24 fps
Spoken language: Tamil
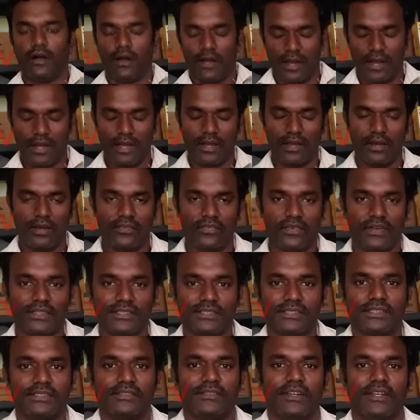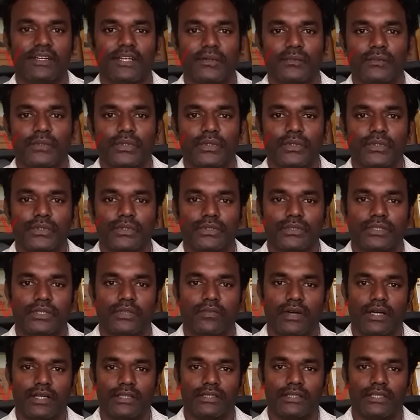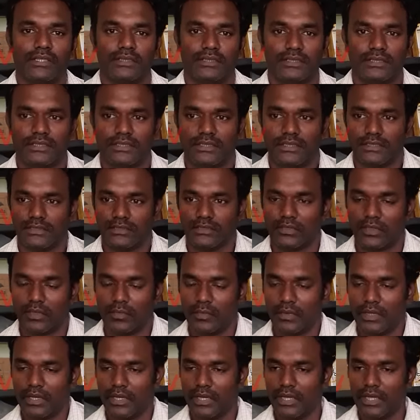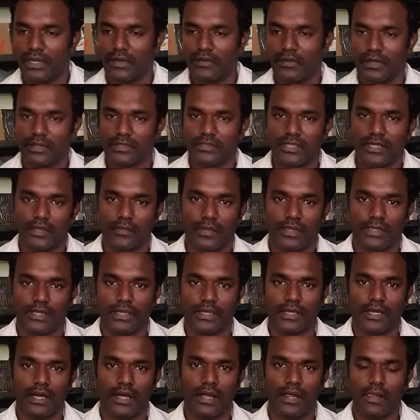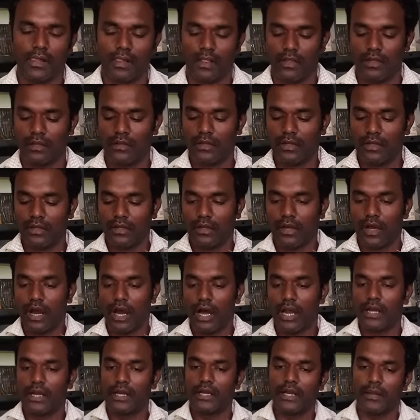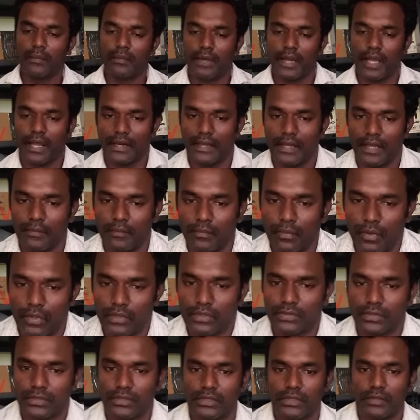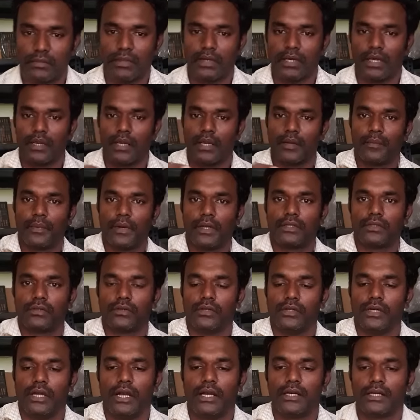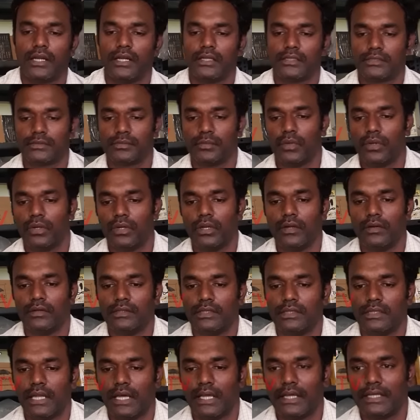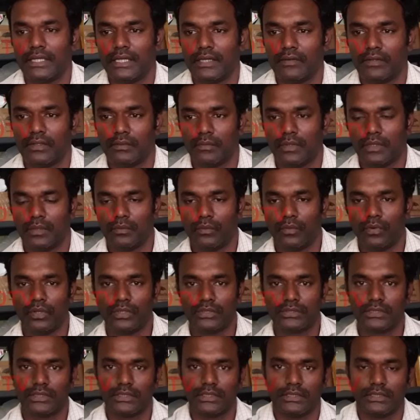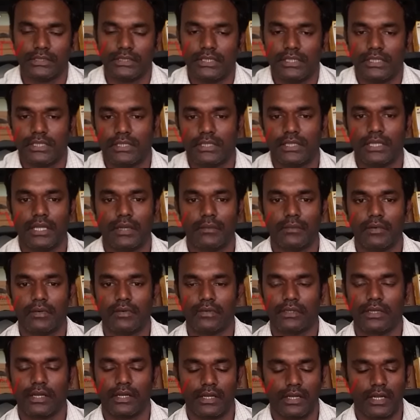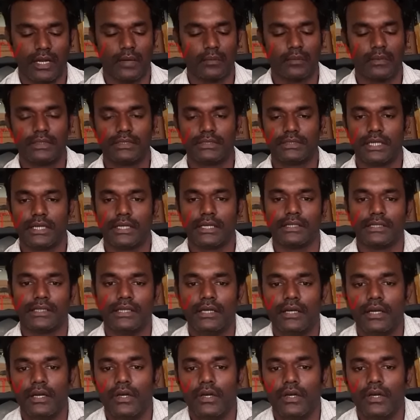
ஹாய் ஹலோ ஃப்ரெண்ட்ஸ் வெல்கம் டு சிவா த்ரீ சிக்ஸ்டி ஸோ நம்ம இன்றைக்கி வீடியோஸில் பார்த்தீங்கன்னா ஆல்ரெடி நம்ம நிறையா போர்ட்ஸ் வந்து இந்த மாதிரி நிறையா பார்த்துருக்கோம் எலக்ட்ரானிக்ஸ் போர்டில் வந்து நிறைய விதமான போர்ட்ஸ் இருக்குது சின்ன சின்னதாக நமக்கு வந்து நிறைய காம்பனன்ஸ் கிடைக்குது